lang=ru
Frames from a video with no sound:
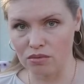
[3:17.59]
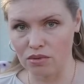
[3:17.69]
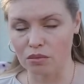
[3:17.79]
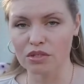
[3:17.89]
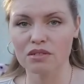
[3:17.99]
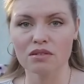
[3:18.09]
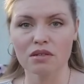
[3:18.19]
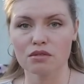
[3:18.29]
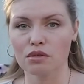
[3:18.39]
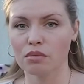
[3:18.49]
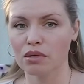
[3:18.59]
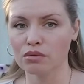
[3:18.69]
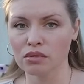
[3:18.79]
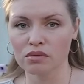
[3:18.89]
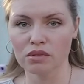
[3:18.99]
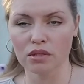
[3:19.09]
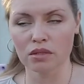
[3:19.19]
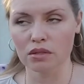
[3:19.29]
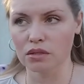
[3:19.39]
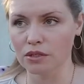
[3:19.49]
Амортизацию оборудования
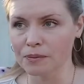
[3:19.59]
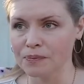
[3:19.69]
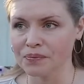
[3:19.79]
и